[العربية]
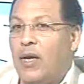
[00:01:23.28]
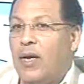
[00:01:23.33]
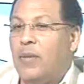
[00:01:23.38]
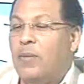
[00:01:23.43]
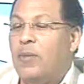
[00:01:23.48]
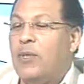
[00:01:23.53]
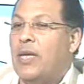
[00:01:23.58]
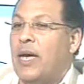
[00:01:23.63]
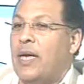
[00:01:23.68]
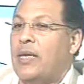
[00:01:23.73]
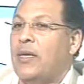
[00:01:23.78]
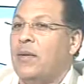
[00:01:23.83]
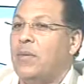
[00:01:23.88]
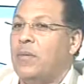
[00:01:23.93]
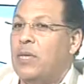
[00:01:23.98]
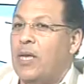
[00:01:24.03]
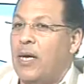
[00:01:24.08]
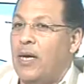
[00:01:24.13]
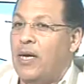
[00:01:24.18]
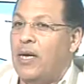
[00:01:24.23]

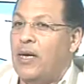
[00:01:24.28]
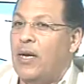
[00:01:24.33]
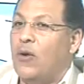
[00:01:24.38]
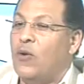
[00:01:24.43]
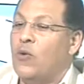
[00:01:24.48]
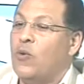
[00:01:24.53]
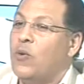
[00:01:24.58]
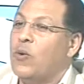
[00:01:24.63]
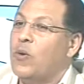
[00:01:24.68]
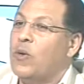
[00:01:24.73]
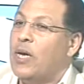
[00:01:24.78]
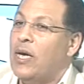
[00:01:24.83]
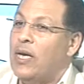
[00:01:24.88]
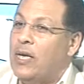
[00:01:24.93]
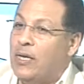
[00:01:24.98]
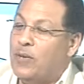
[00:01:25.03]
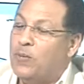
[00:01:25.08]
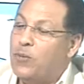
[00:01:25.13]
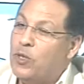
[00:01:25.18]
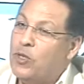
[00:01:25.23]
بتعتمد على لو
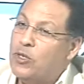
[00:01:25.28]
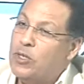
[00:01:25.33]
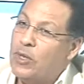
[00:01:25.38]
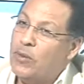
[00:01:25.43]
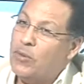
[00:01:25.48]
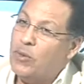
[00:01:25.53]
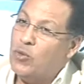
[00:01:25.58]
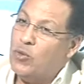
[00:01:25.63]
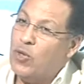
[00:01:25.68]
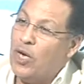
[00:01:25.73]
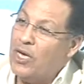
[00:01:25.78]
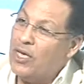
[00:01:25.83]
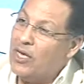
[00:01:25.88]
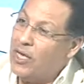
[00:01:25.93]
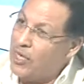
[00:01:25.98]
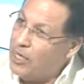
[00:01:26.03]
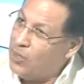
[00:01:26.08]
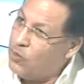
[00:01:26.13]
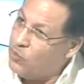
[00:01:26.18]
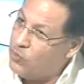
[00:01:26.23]
جرح زي ما بنقول عليه
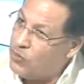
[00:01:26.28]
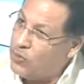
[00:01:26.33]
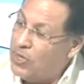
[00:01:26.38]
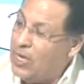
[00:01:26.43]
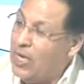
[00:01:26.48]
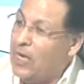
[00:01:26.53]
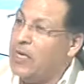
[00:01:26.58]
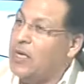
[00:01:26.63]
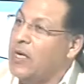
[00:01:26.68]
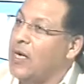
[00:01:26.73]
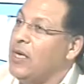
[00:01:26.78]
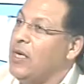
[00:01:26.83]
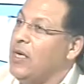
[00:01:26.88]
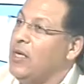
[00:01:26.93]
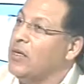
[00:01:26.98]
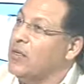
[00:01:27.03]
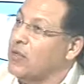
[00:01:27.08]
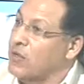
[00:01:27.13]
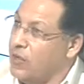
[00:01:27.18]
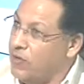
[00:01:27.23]
كلين ووند يعني جرح
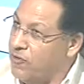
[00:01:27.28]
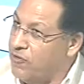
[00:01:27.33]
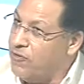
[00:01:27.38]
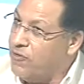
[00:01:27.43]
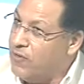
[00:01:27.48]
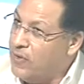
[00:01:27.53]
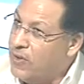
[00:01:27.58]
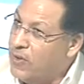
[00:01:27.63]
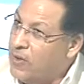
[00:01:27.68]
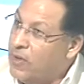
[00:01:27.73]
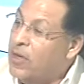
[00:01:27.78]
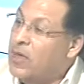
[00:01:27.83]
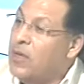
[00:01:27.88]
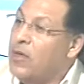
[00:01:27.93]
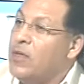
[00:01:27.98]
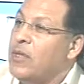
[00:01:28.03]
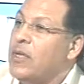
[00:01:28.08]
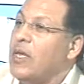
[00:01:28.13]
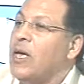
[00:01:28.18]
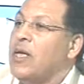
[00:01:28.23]
نظيف اه
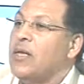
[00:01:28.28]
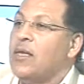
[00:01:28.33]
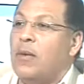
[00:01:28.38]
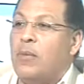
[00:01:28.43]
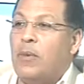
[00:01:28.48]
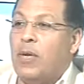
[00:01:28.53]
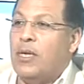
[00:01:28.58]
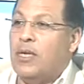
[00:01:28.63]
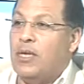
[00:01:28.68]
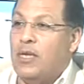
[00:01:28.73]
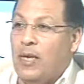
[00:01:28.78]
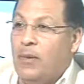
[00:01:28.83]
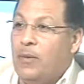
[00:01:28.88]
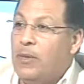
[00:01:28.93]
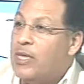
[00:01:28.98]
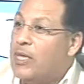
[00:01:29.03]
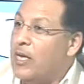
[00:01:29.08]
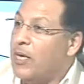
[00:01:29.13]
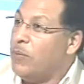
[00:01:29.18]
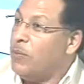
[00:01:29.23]
ده طبعا يتعمل
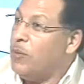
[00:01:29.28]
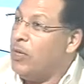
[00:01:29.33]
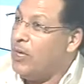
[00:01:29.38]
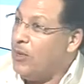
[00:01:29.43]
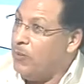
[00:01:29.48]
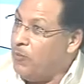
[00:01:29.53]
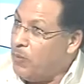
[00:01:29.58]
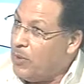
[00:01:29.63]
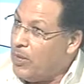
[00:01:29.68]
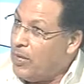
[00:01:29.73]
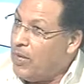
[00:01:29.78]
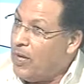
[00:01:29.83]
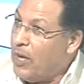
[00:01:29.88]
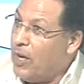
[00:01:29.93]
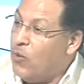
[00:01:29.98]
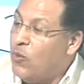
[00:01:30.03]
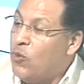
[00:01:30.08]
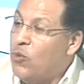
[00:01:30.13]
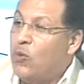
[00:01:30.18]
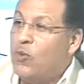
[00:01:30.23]
تجميل من
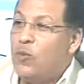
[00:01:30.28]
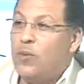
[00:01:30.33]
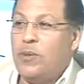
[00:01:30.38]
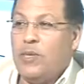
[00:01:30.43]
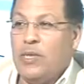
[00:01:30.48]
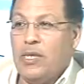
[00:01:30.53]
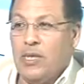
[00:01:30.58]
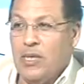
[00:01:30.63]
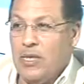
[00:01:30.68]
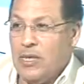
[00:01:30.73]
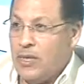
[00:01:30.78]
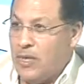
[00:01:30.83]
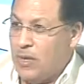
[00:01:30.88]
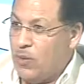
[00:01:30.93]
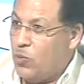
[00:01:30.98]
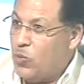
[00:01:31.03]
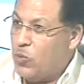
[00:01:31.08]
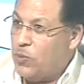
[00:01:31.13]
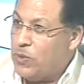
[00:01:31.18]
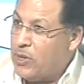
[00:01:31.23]
الاول وبيدي نتائج
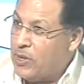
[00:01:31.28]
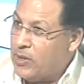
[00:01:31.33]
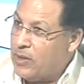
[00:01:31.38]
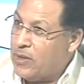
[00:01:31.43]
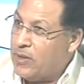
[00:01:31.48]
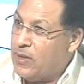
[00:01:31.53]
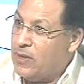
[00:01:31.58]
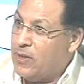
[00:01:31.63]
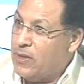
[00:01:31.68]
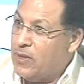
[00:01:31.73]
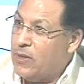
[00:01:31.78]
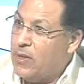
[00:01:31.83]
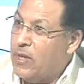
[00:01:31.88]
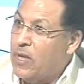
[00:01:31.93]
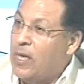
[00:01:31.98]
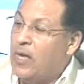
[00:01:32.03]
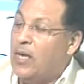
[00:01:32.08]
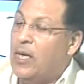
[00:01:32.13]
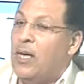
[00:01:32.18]
ممتازه جدا أوه.